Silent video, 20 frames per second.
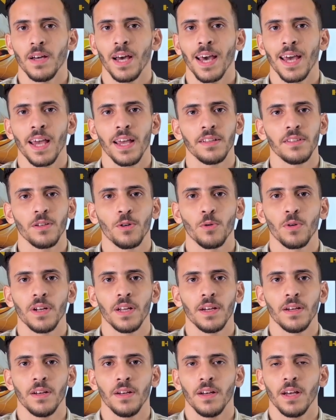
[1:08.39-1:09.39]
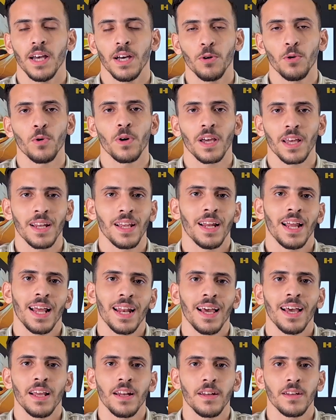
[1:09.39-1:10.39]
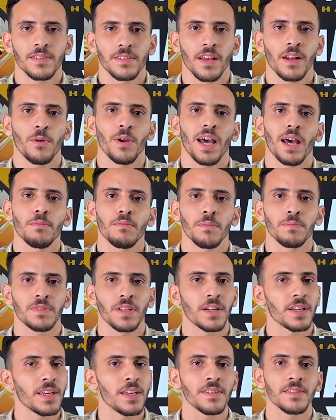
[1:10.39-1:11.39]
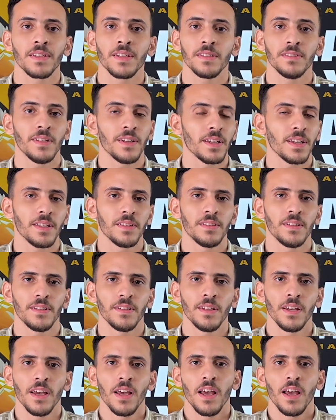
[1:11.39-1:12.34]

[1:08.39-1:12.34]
حياتي كلها او خلال على الاقل ثانويه عامه بتركيز جدا جدا